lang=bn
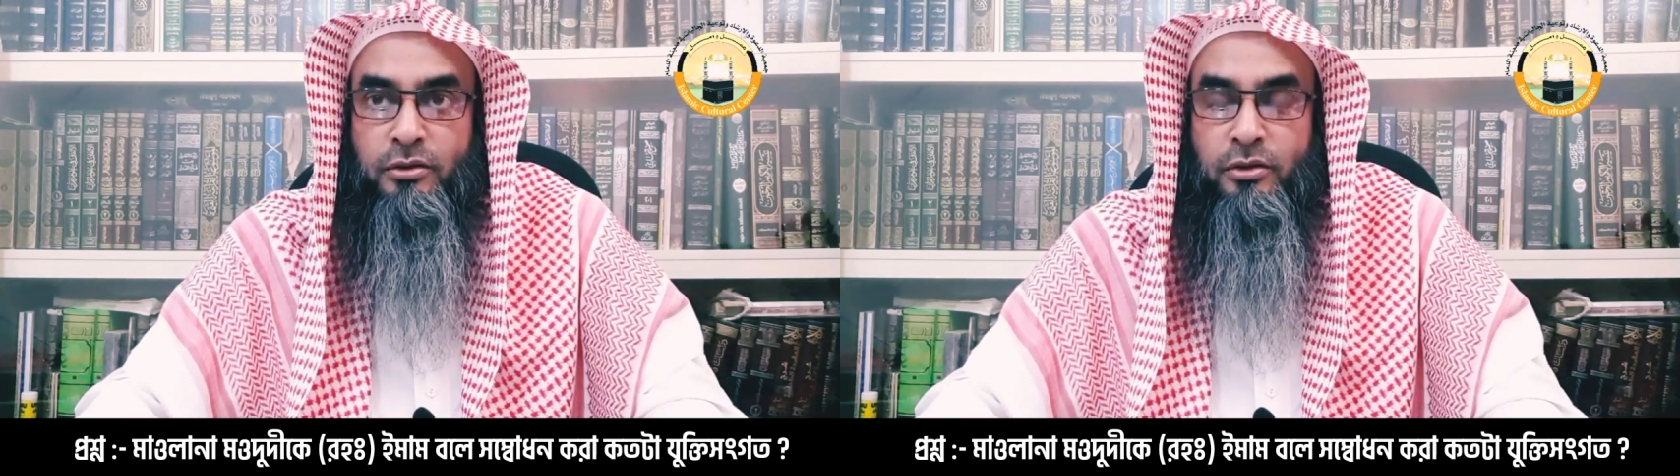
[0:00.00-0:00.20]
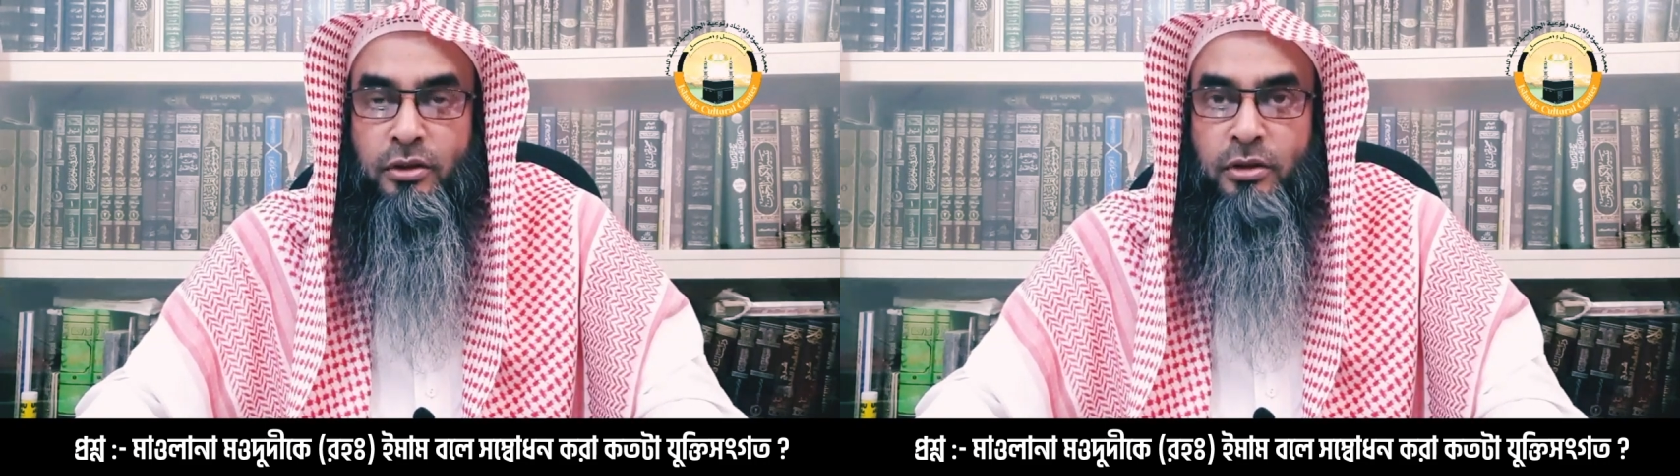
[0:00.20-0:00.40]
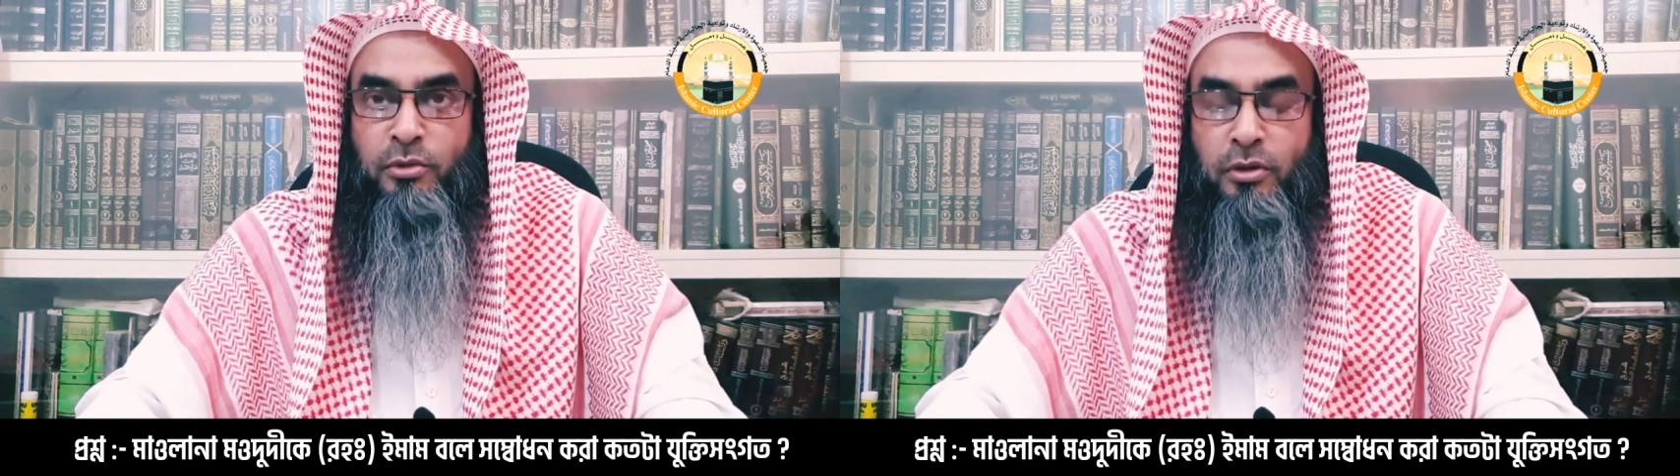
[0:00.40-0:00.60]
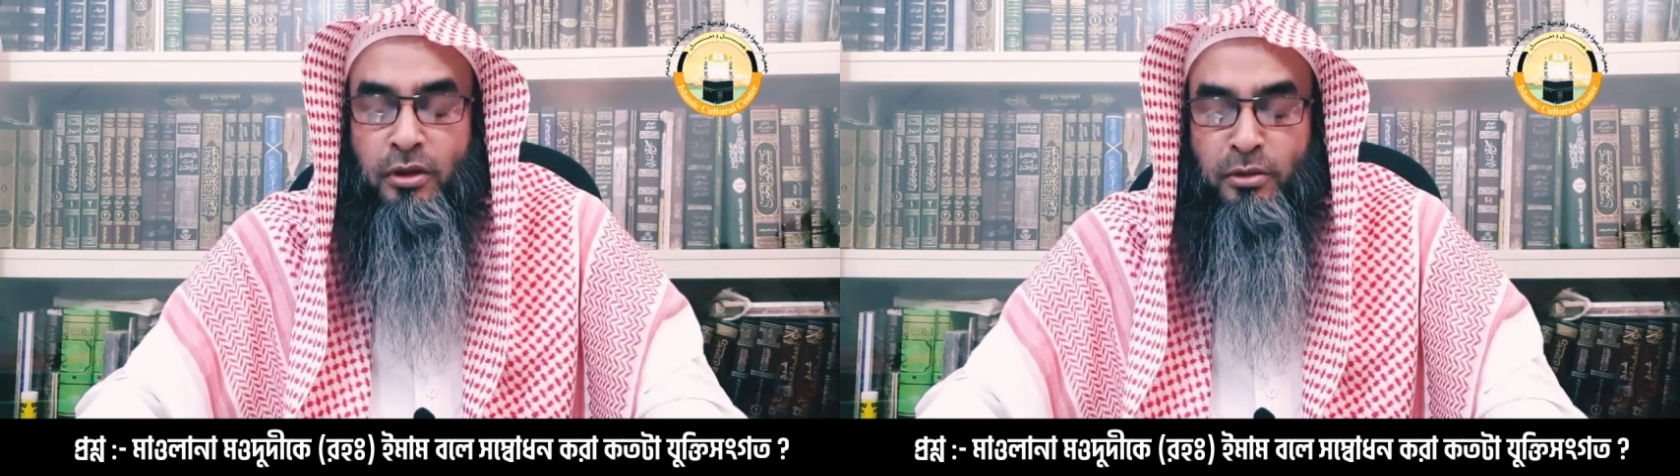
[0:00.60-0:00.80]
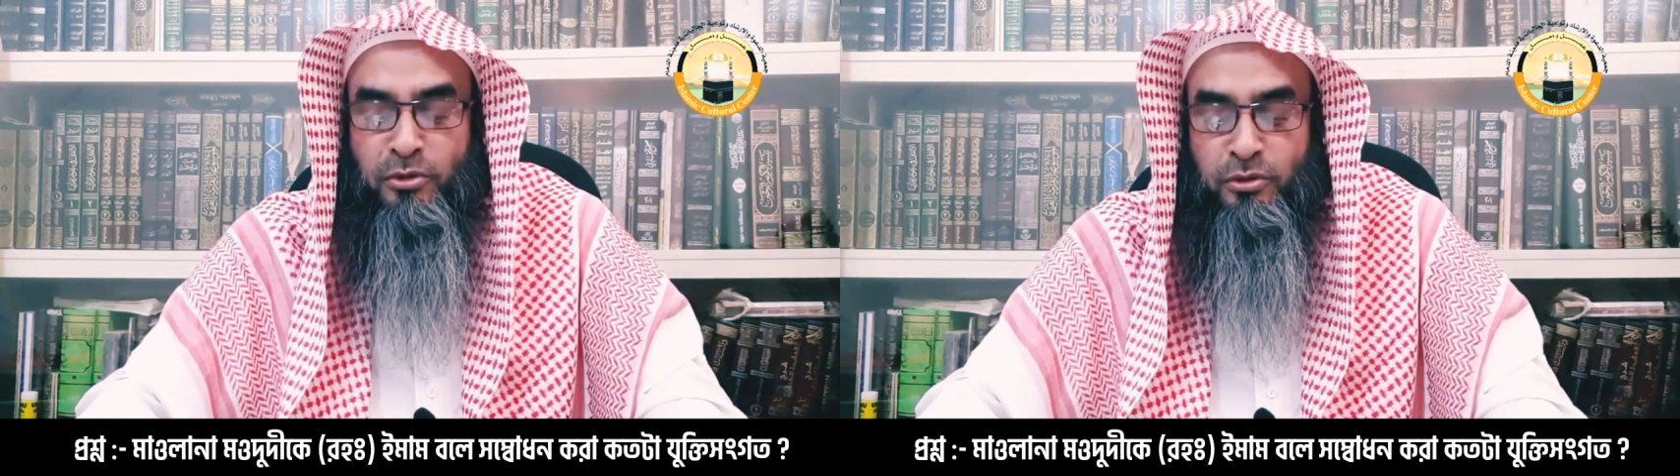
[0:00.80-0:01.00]
যদি
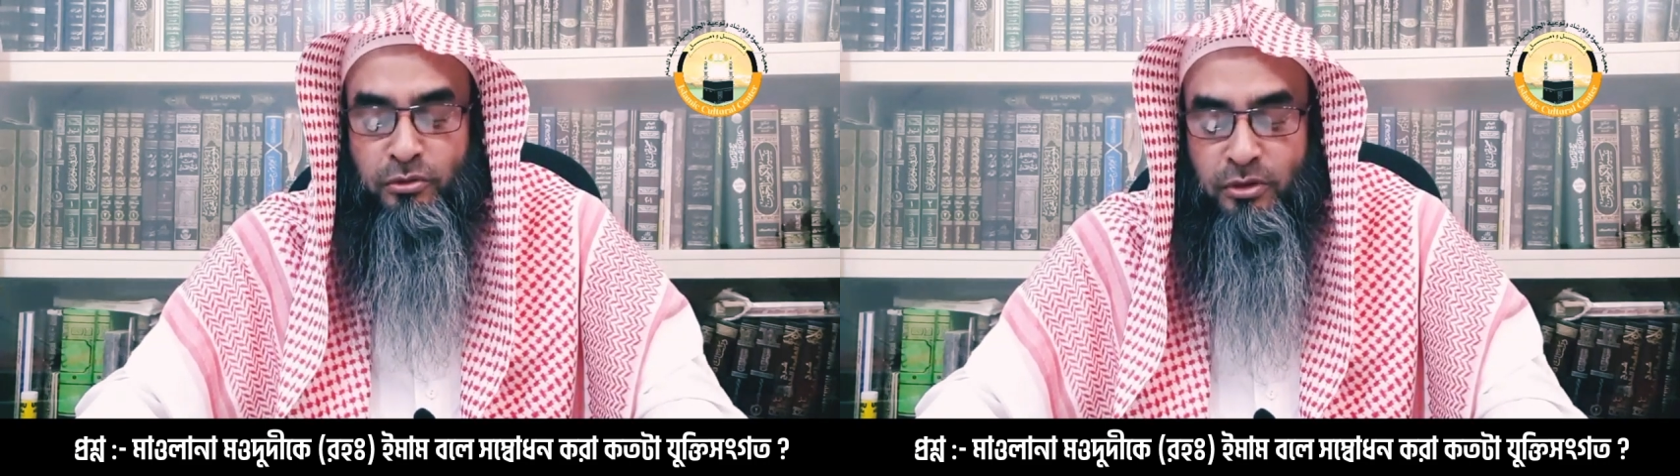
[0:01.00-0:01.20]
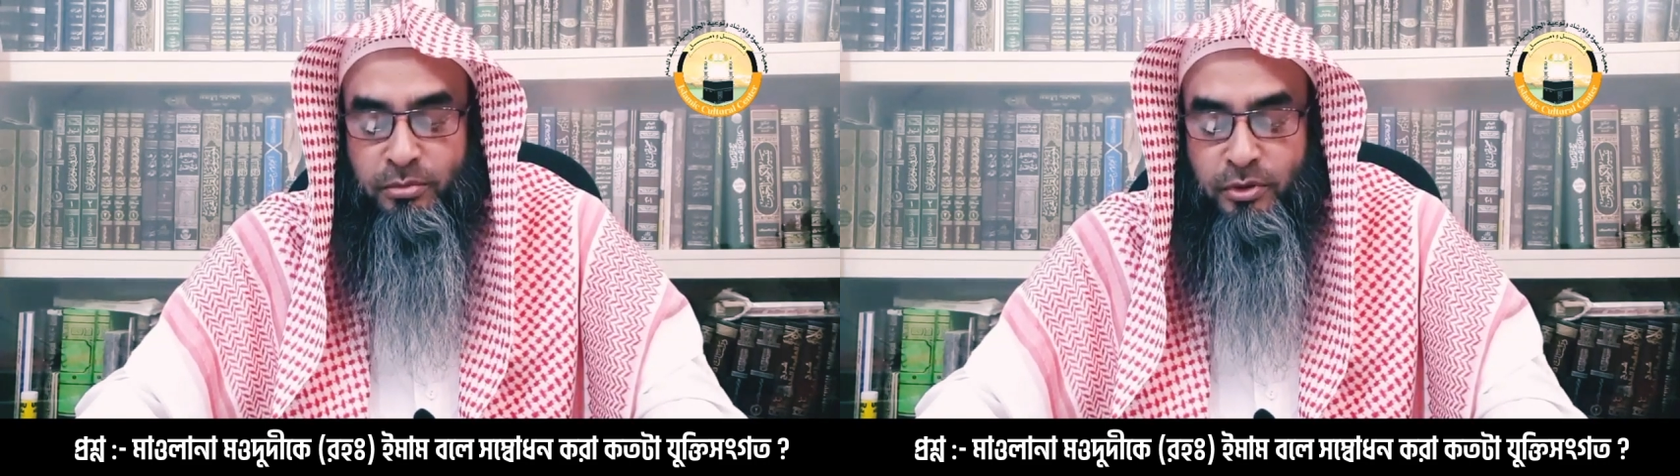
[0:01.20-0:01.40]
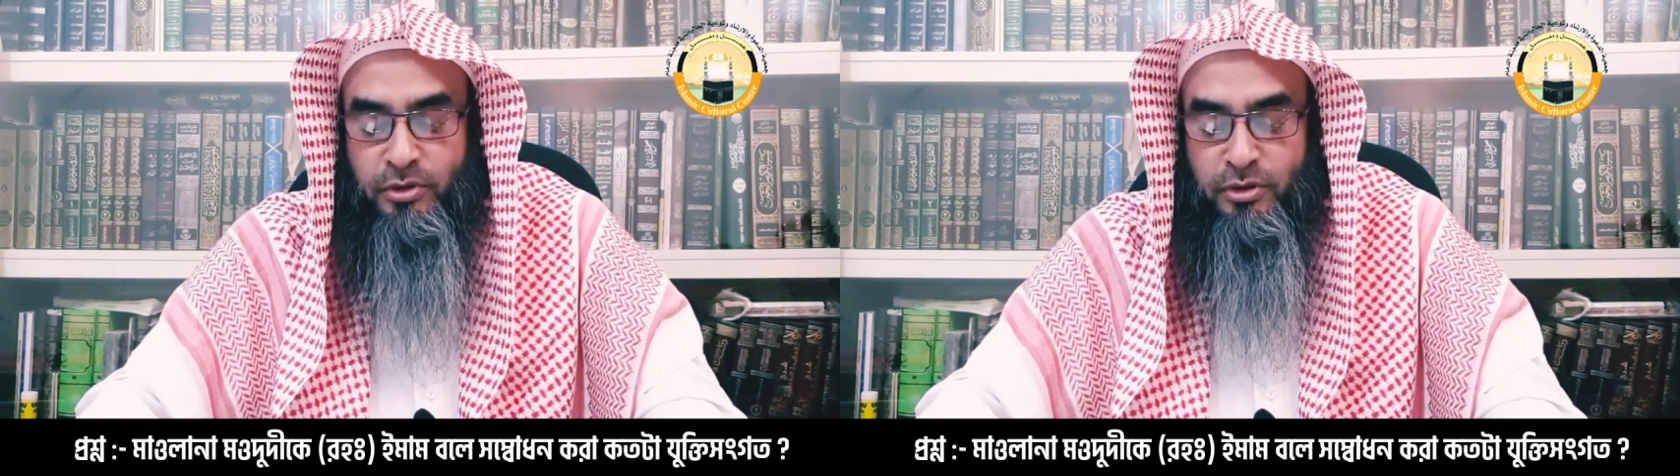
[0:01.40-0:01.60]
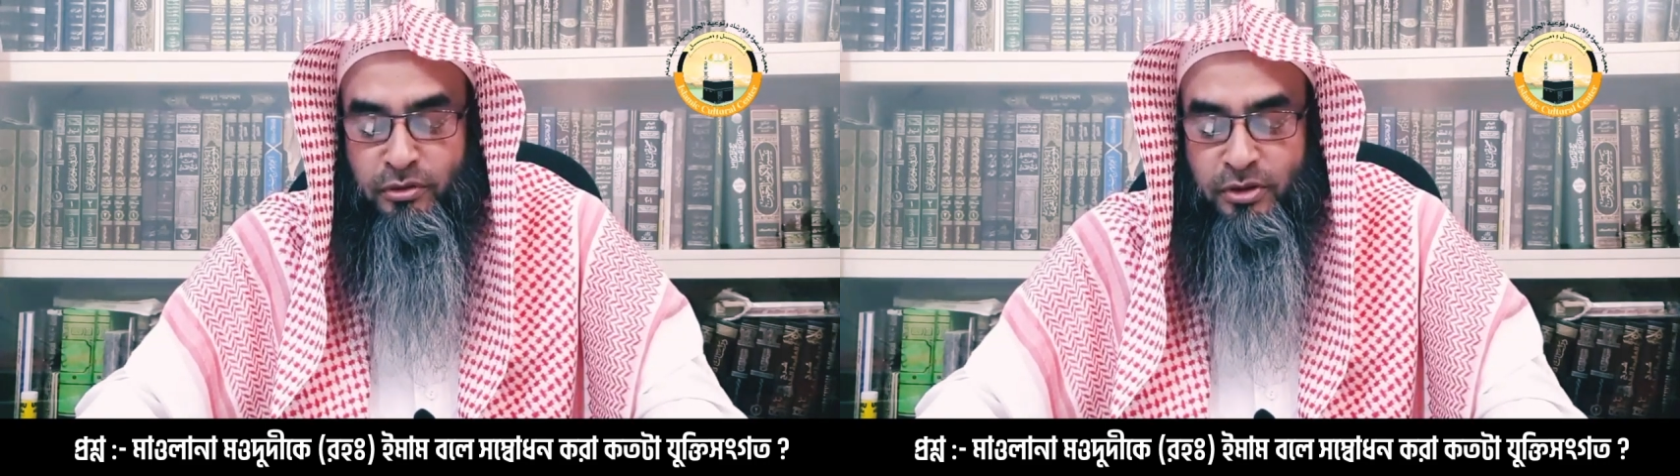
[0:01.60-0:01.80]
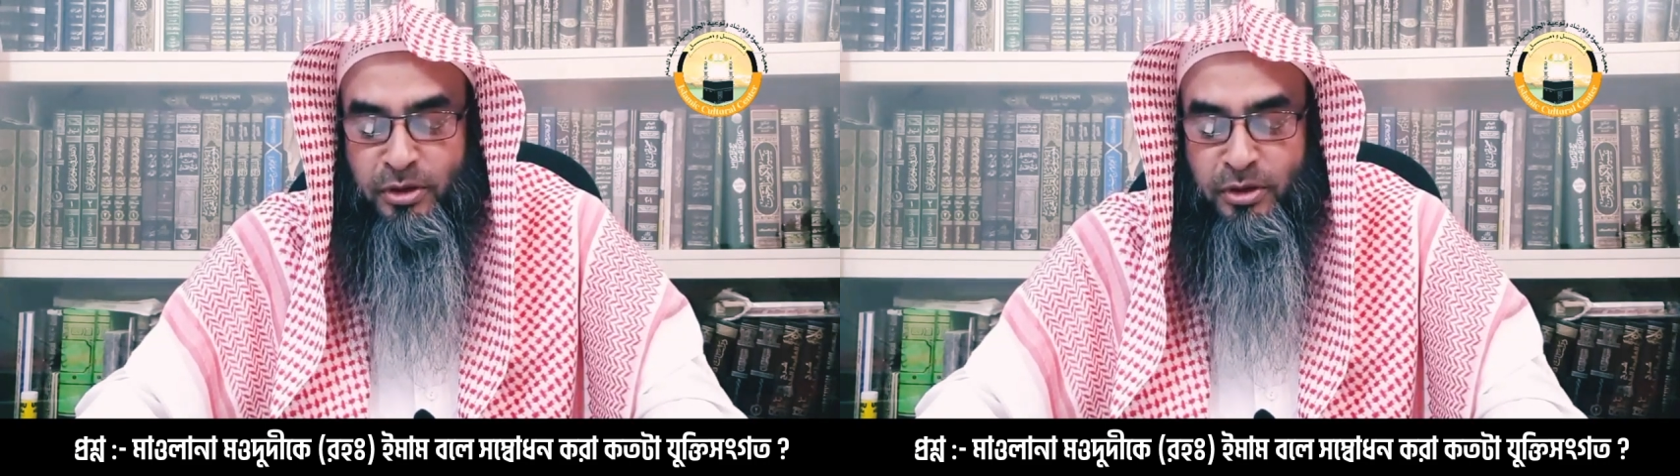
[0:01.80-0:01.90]
মৌলানা মৌদুদি পর্যন্ত